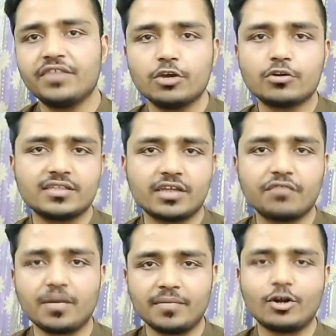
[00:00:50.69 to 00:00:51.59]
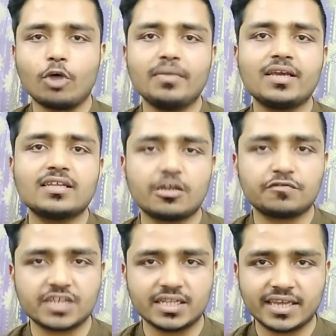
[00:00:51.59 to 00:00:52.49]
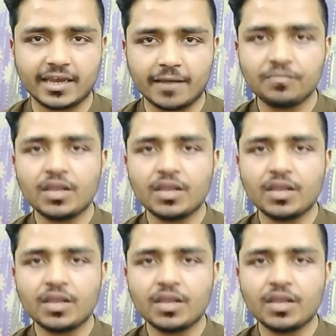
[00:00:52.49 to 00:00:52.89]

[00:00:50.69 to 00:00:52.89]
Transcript: वीडियो की तरफ अपने टॉपिक की तरफ चलते हैं